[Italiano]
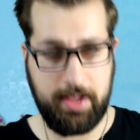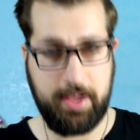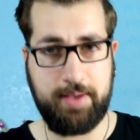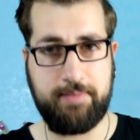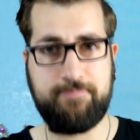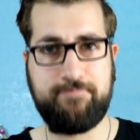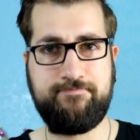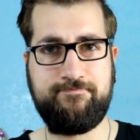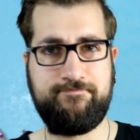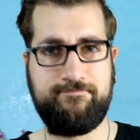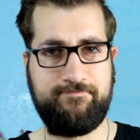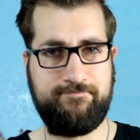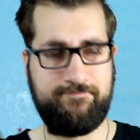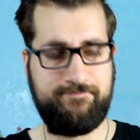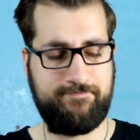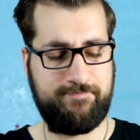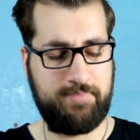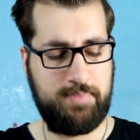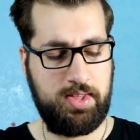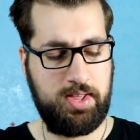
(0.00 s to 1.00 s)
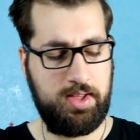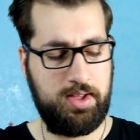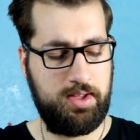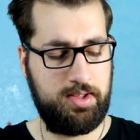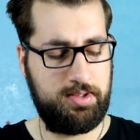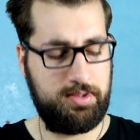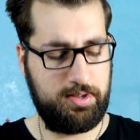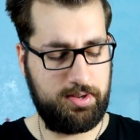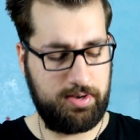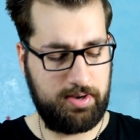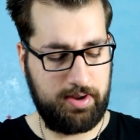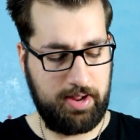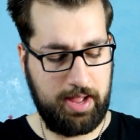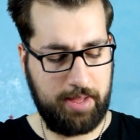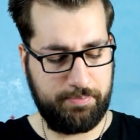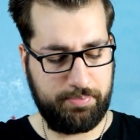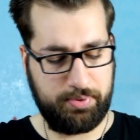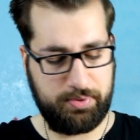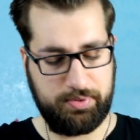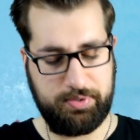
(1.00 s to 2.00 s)
e lo
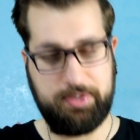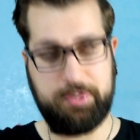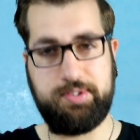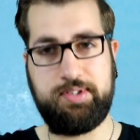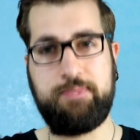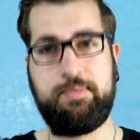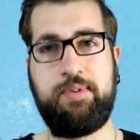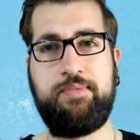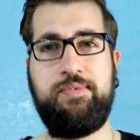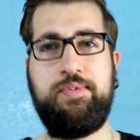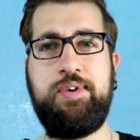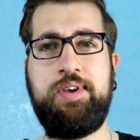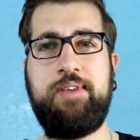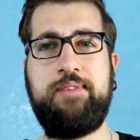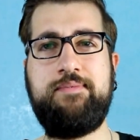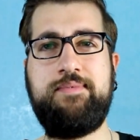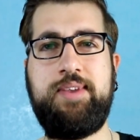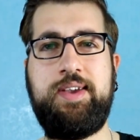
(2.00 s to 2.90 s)
apro insieme a voi.